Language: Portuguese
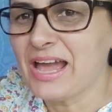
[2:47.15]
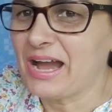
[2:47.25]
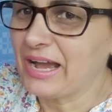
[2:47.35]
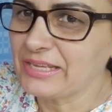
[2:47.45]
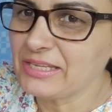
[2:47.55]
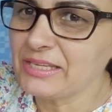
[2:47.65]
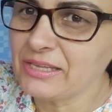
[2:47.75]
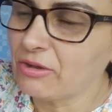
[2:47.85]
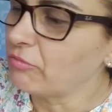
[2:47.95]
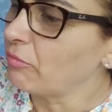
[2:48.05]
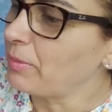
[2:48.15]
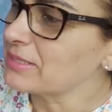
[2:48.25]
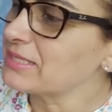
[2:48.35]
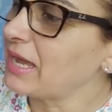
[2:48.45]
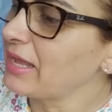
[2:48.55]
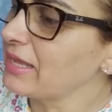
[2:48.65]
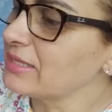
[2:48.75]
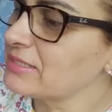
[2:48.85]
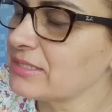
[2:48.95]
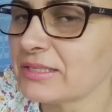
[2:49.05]
Aí eu vou passar
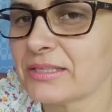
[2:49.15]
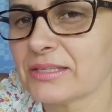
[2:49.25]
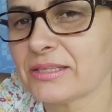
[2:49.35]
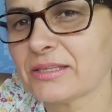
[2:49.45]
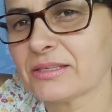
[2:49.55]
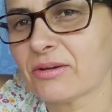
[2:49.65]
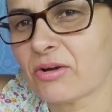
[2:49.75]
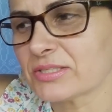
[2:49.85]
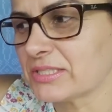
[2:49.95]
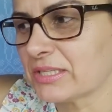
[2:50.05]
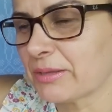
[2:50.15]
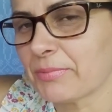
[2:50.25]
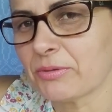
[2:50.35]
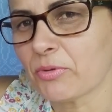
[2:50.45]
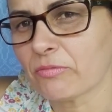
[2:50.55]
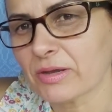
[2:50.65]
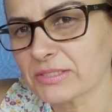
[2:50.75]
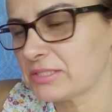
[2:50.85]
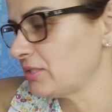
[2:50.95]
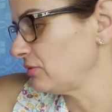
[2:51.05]
esse rosinha também no meu
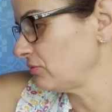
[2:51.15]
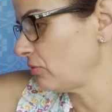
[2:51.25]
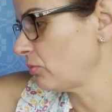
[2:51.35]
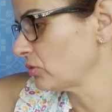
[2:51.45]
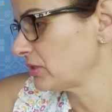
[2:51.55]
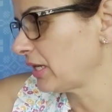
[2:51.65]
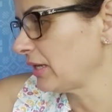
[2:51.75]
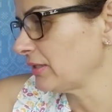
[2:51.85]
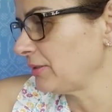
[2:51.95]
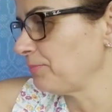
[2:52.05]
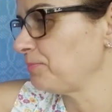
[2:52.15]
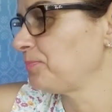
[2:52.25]
vasinho, vou mostrar ali.